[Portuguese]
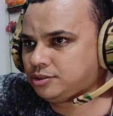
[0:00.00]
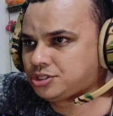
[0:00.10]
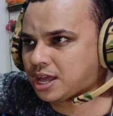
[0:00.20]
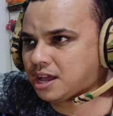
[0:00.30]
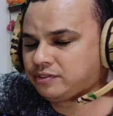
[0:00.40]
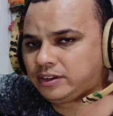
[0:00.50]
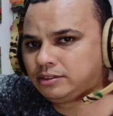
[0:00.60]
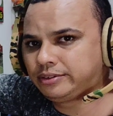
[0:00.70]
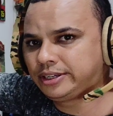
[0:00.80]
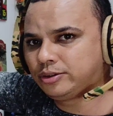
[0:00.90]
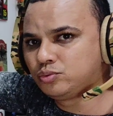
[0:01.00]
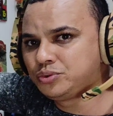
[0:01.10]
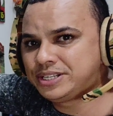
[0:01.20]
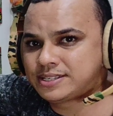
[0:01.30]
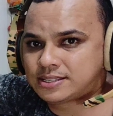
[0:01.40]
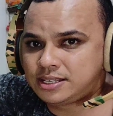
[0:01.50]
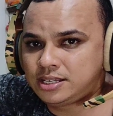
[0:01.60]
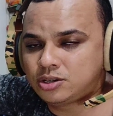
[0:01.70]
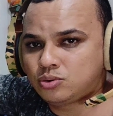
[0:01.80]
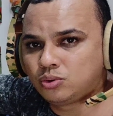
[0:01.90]
eu estava vendo que um
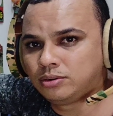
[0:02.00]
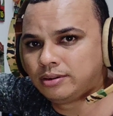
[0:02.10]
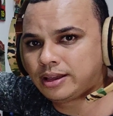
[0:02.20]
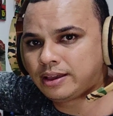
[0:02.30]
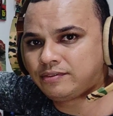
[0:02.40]
i5 é,